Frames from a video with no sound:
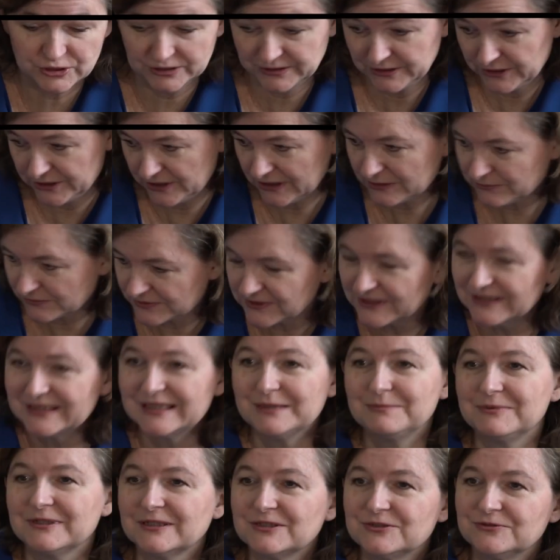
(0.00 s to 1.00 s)
Je l'ai déjà
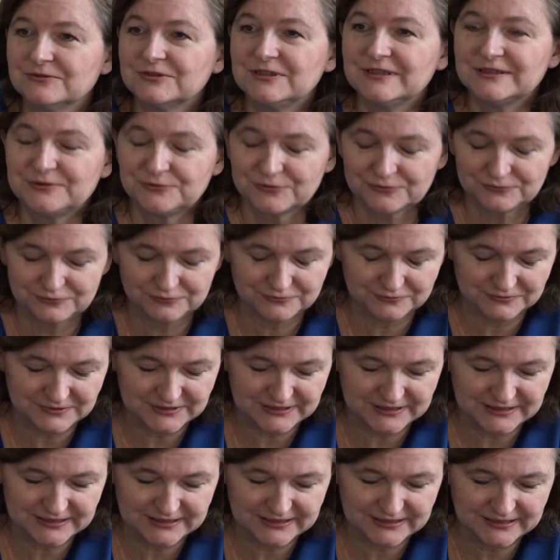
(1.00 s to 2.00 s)
conseillé à plein de gens. Je l'ai surtout
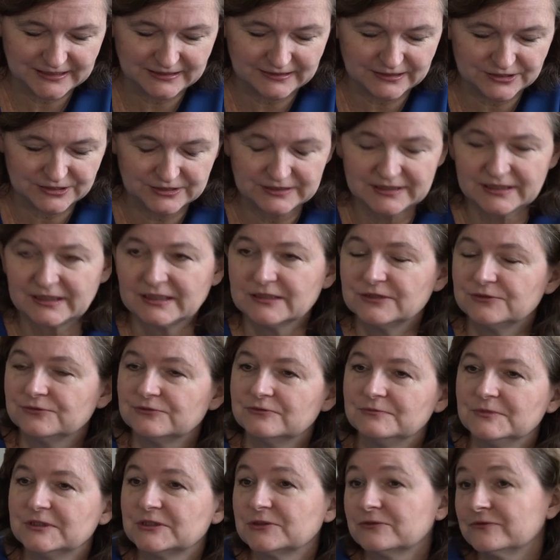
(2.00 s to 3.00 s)
conseillé à la
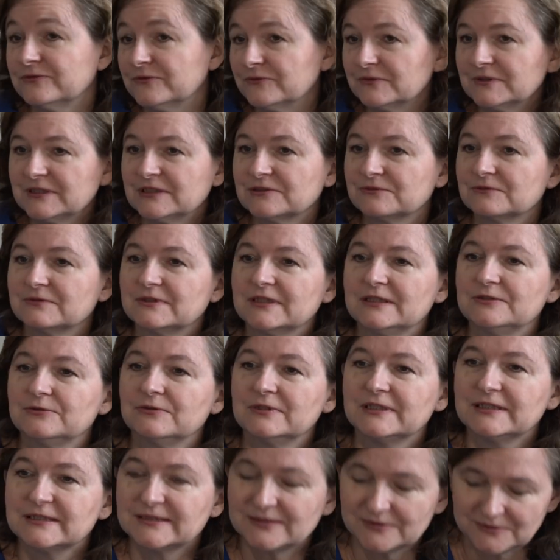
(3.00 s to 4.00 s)
génération de mes enfants qui sont
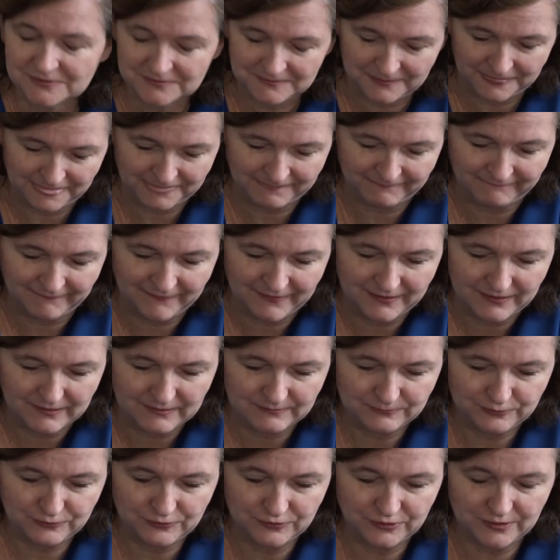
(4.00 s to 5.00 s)
adolescents
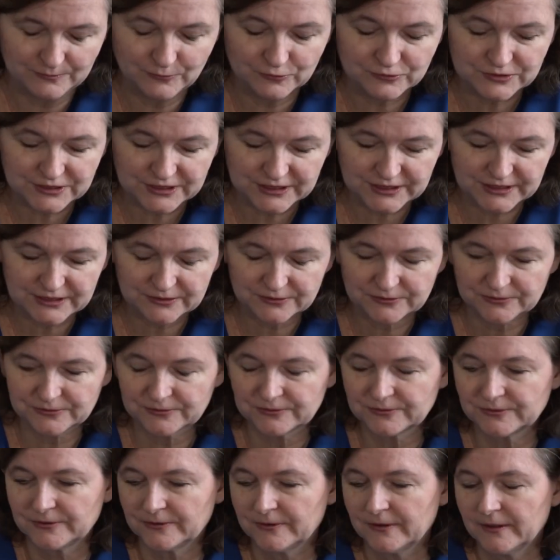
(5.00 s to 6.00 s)
pour leur montrer
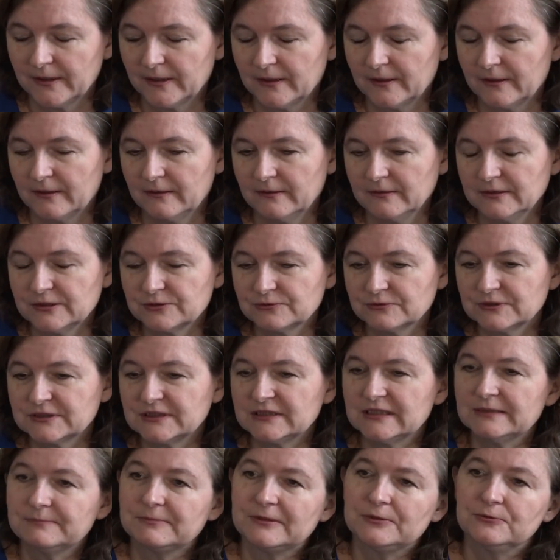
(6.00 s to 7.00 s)
que les choses
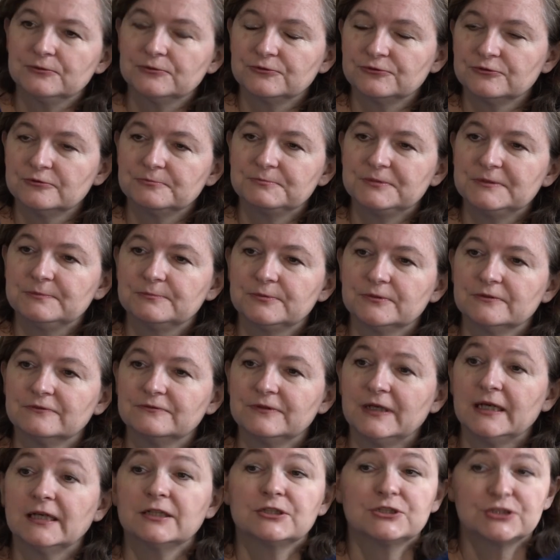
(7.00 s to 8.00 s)
qui les préoccupent, ils
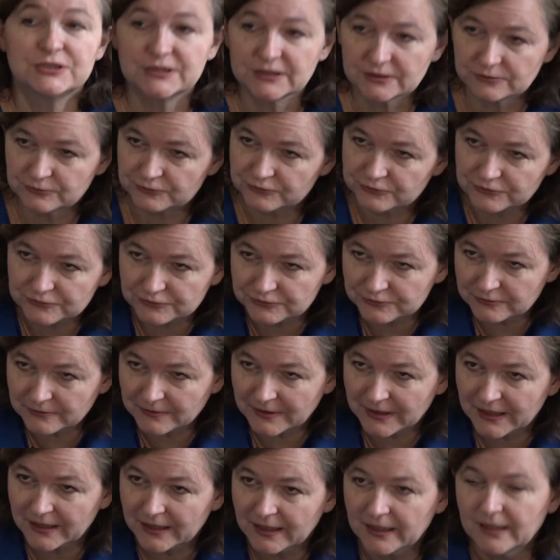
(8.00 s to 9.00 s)
peuvent agir dessus.
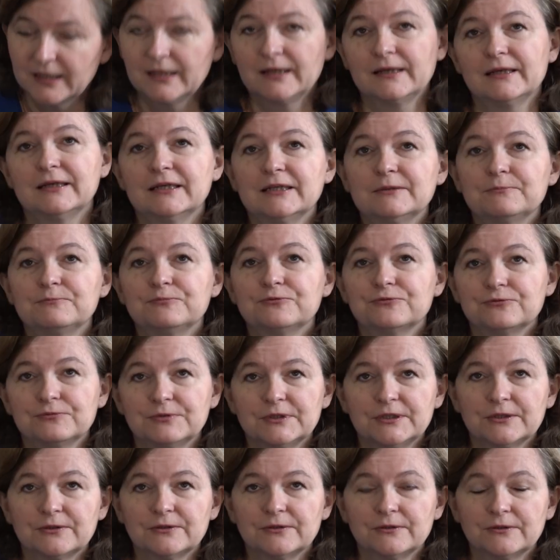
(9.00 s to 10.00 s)
Et
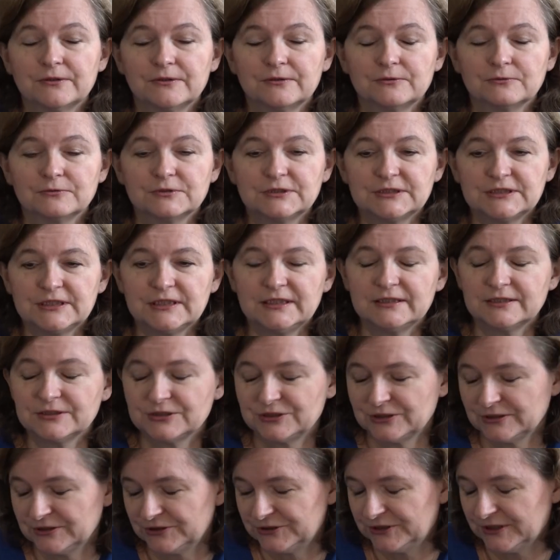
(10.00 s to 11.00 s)
puis aussi,
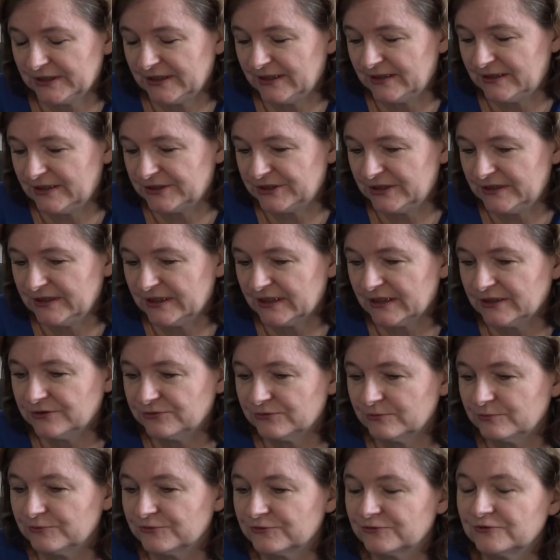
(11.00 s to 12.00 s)
je dirais à la
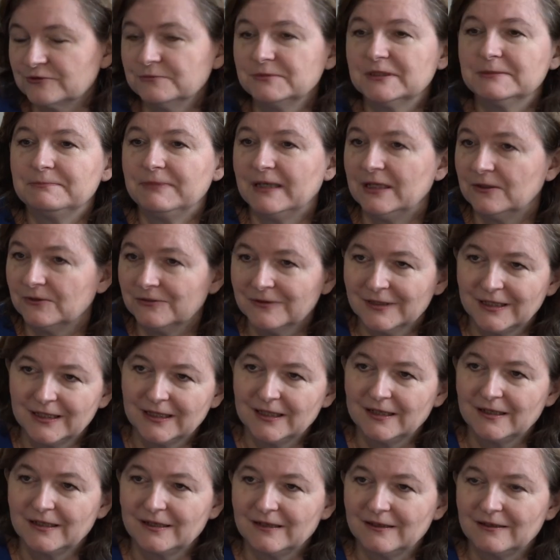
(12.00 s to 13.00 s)
génération plutôt de mes parents
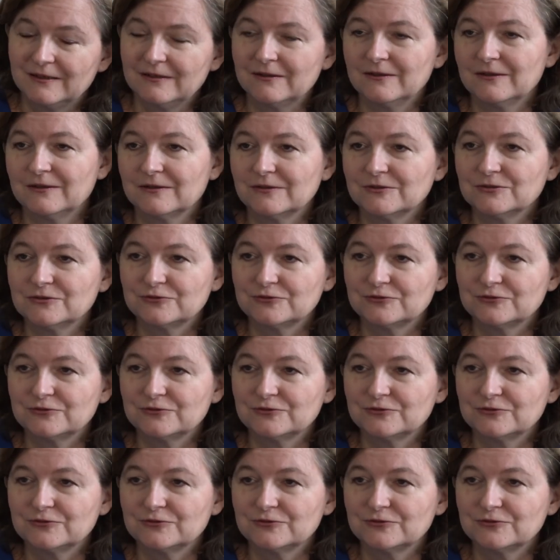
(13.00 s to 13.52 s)
euh,